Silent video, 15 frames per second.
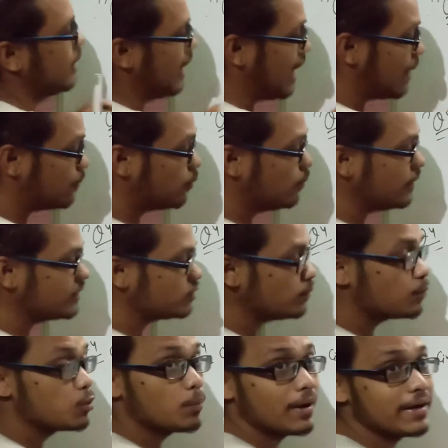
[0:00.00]
आपको मैं इसमें
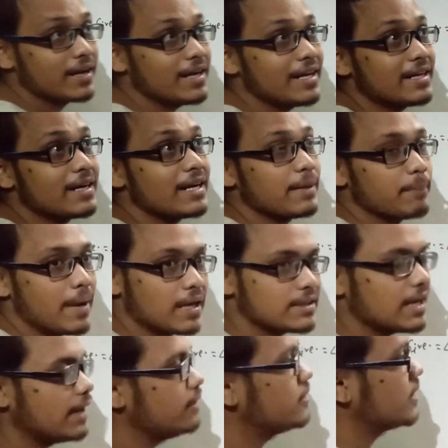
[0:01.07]
प्रूव करने का एक बेहतर
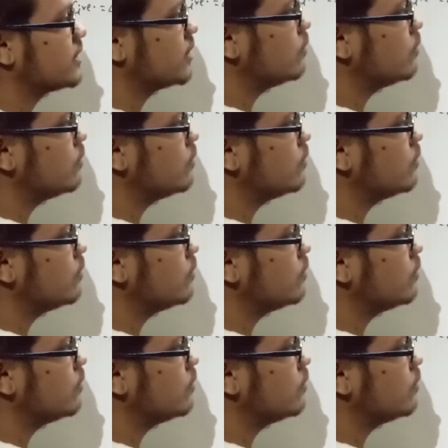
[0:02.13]
आइडिया बताता